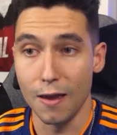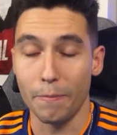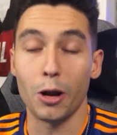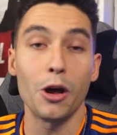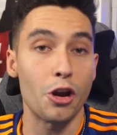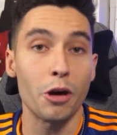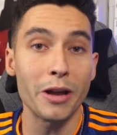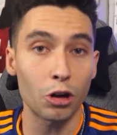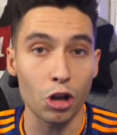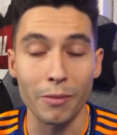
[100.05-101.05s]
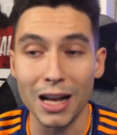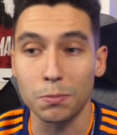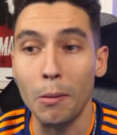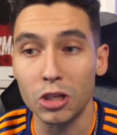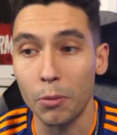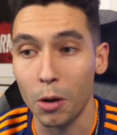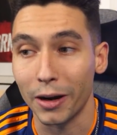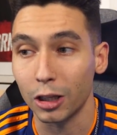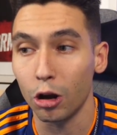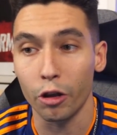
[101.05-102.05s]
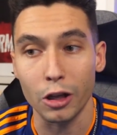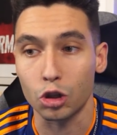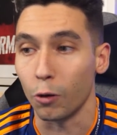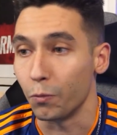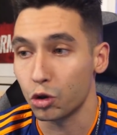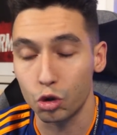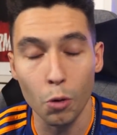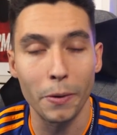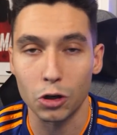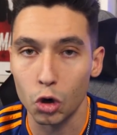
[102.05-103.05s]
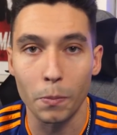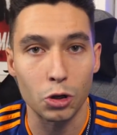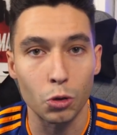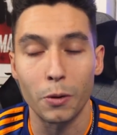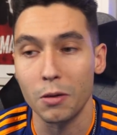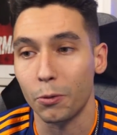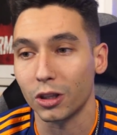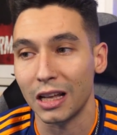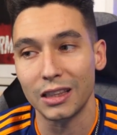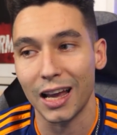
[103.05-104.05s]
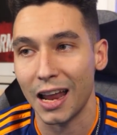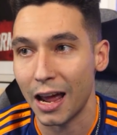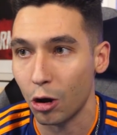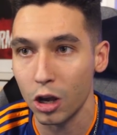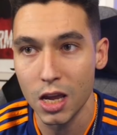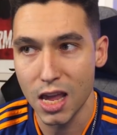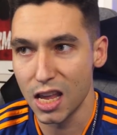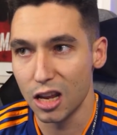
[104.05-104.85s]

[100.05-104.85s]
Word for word: Pero bueno, no me enrollo más, vamos a por el partido, lo dicho, súper, súper, súper importante ganar hoy,